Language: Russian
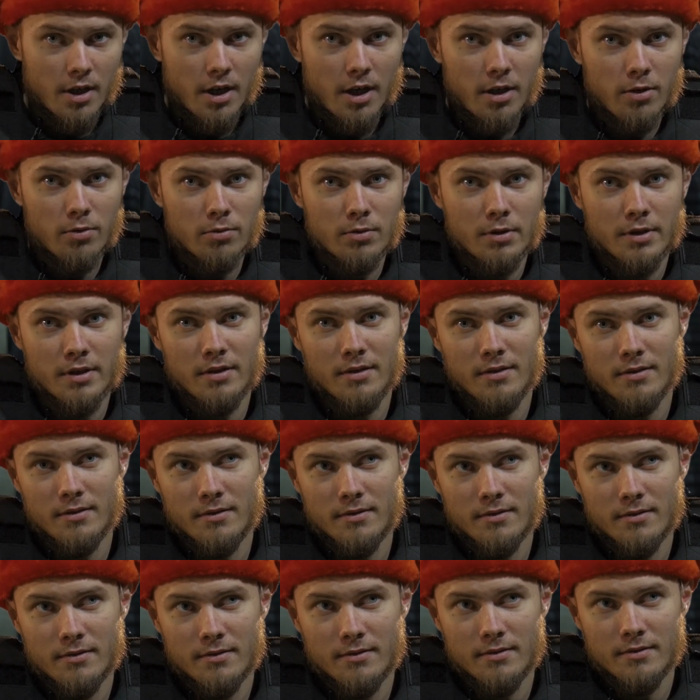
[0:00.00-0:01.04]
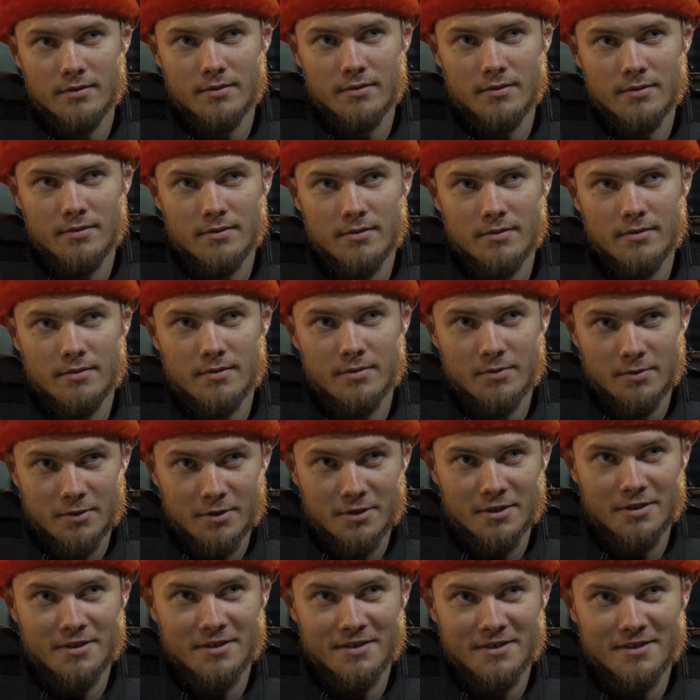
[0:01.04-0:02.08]
Тони Раута.
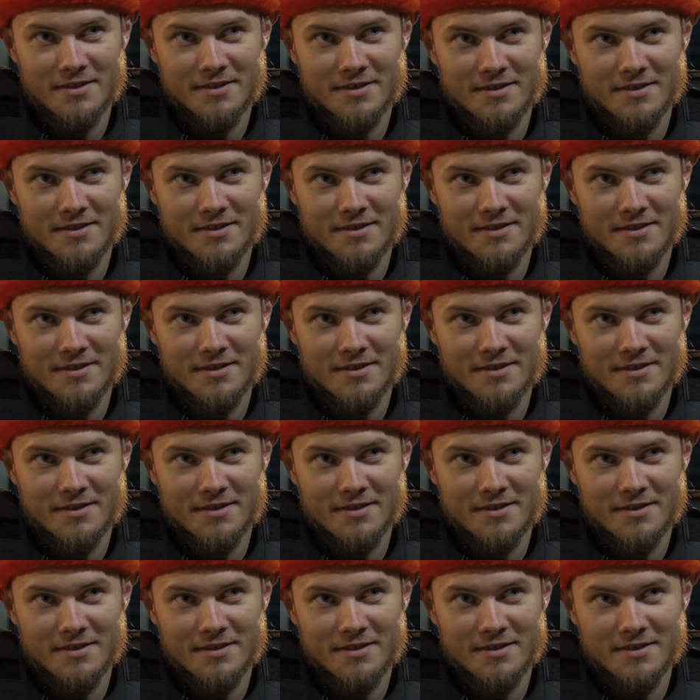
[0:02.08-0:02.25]
Вот.